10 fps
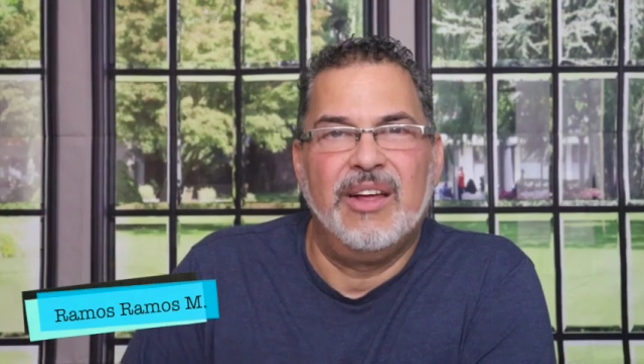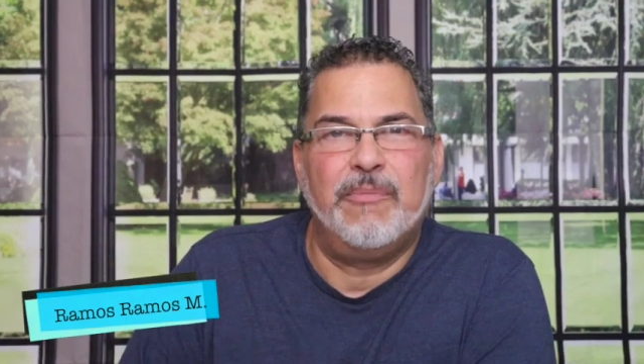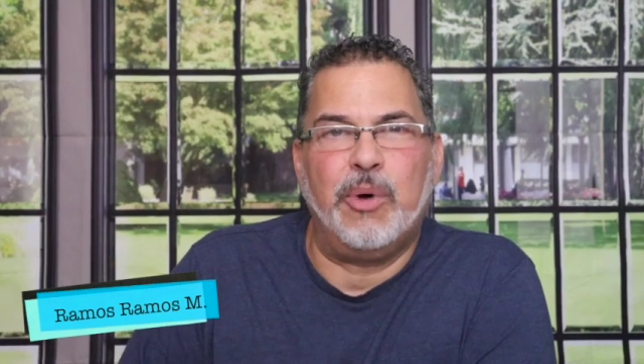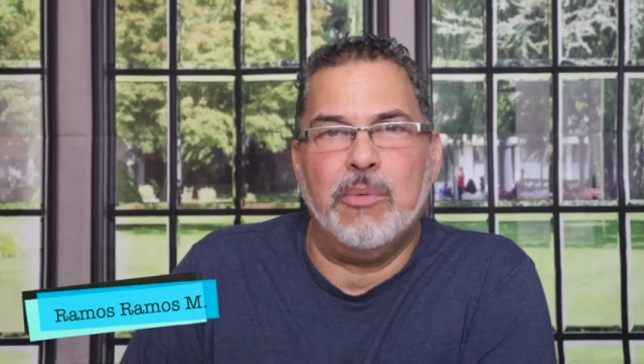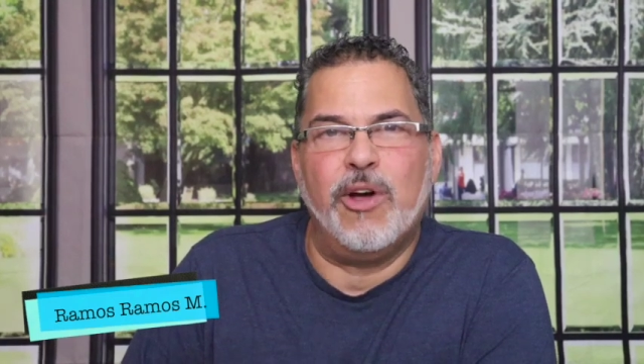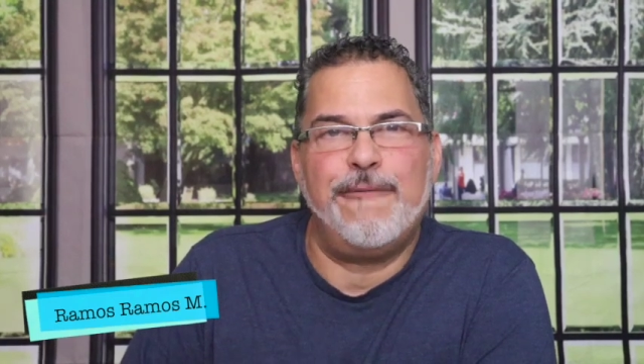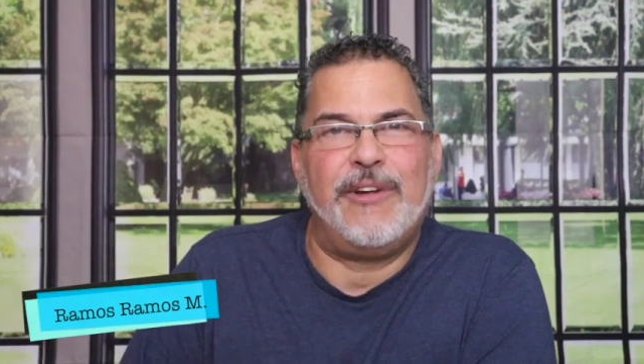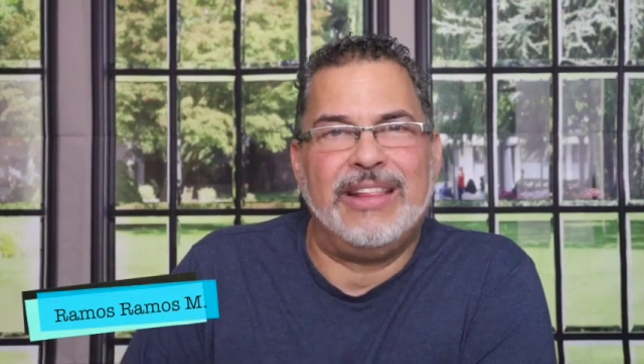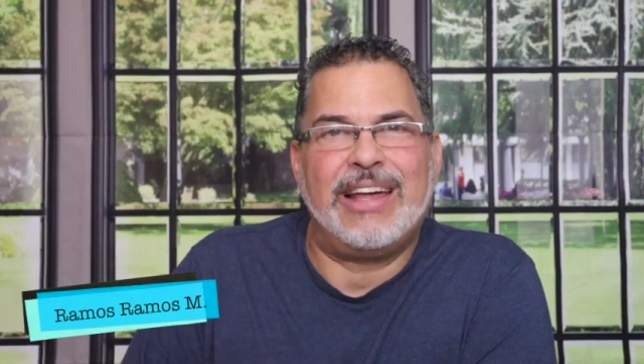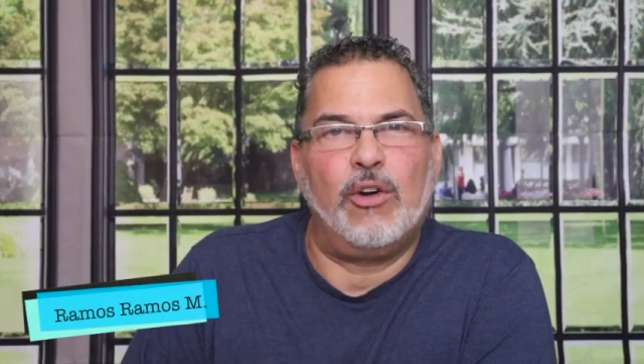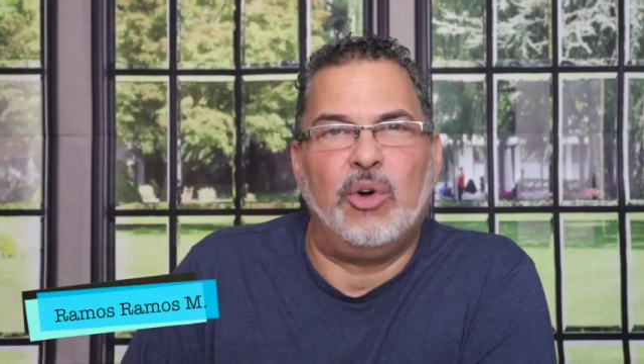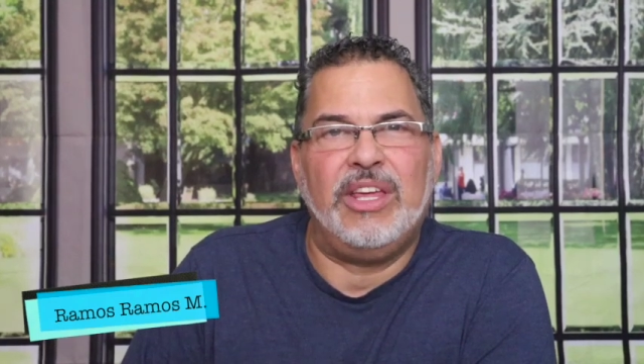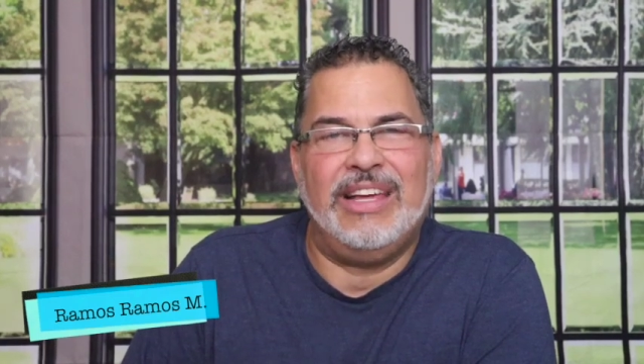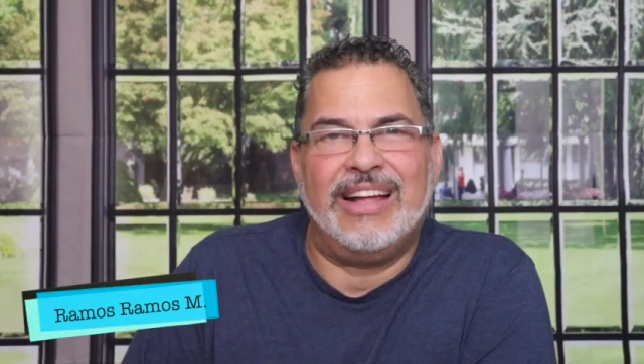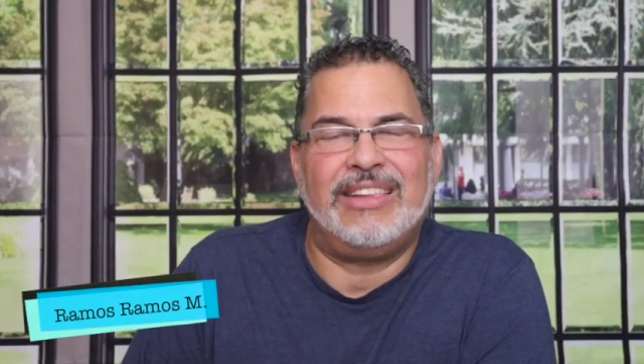podemos enfrentar los
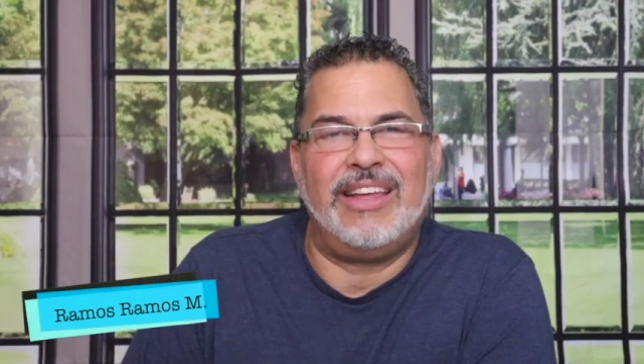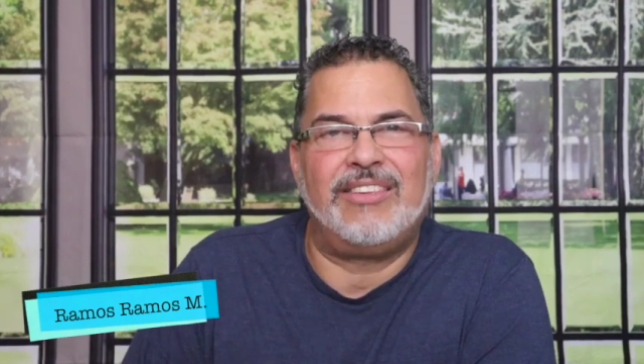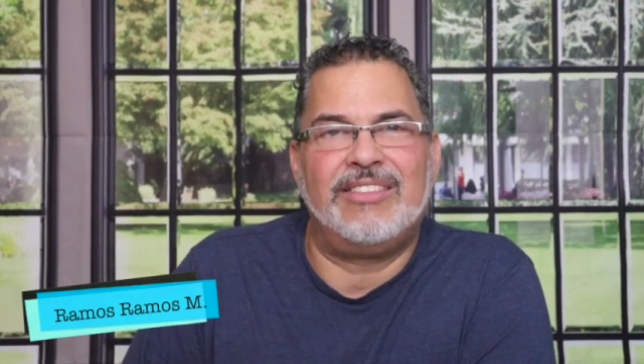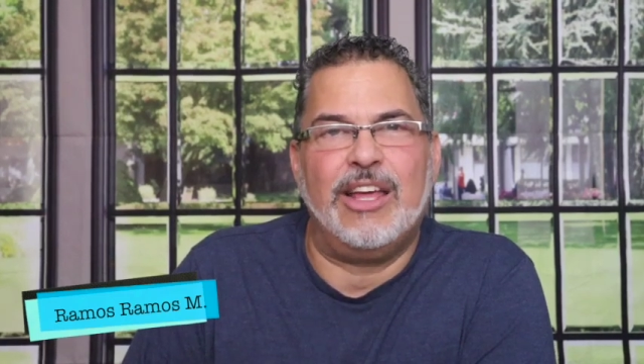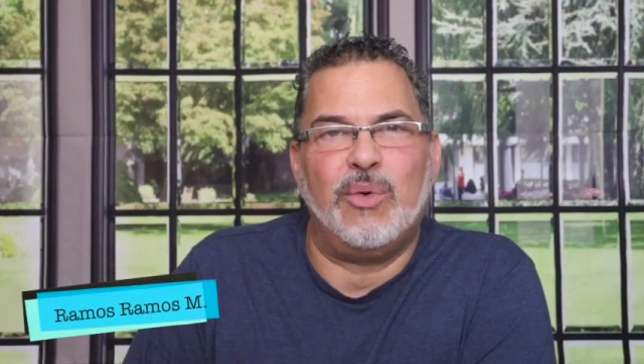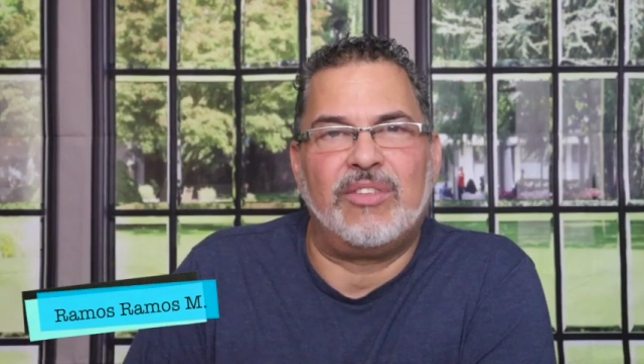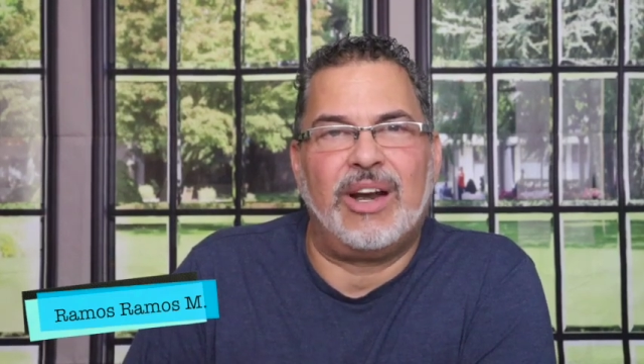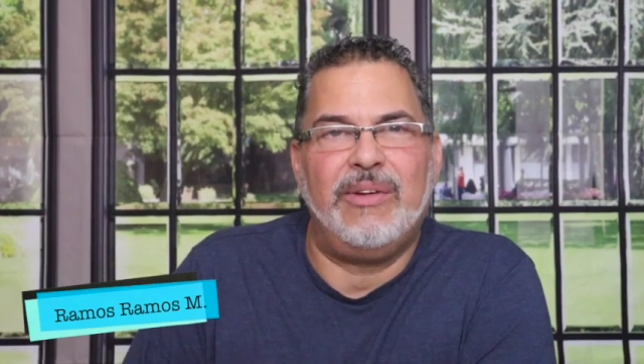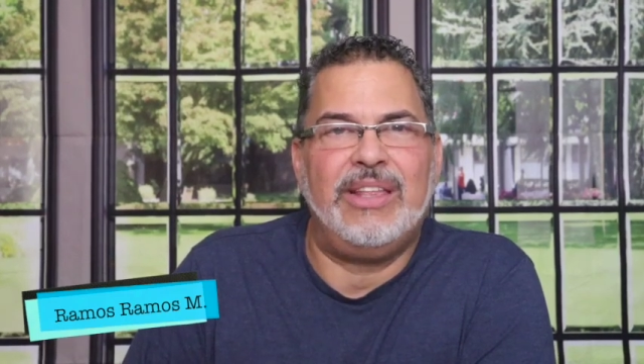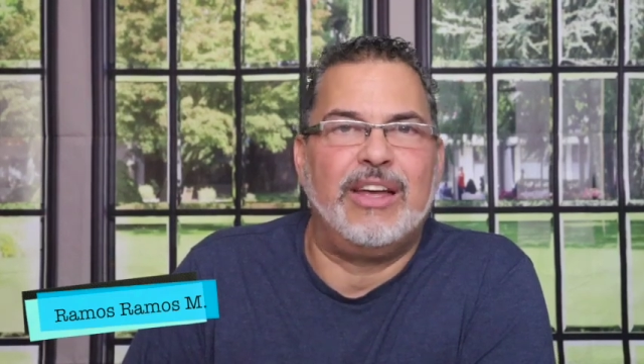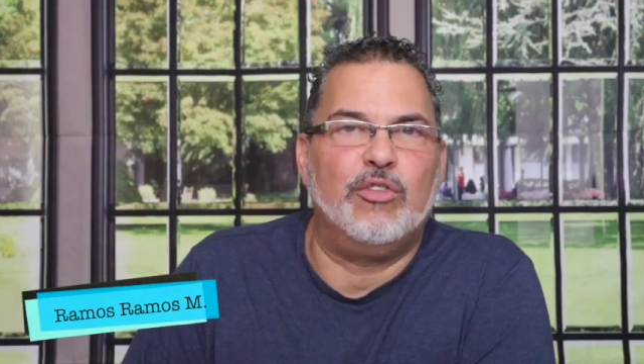gigantes de nuestra vida en